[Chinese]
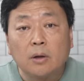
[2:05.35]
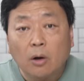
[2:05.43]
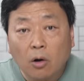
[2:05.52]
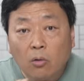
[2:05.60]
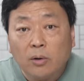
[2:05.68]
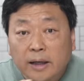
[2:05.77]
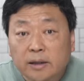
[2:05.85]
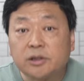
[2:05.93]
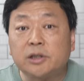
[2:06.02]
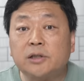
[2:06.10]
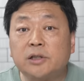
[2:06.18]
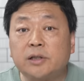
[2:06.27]
后来的
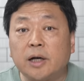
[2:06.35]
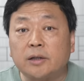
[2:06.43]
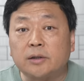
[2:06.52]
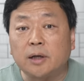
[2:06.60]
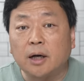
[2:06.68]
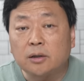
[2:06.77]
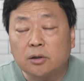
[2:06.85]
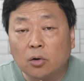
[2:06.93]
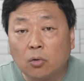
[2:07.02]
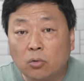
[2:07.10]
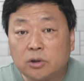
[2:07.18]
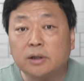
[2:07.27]
信息显示啊，这
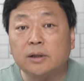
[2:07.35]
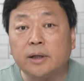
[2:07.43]
胡经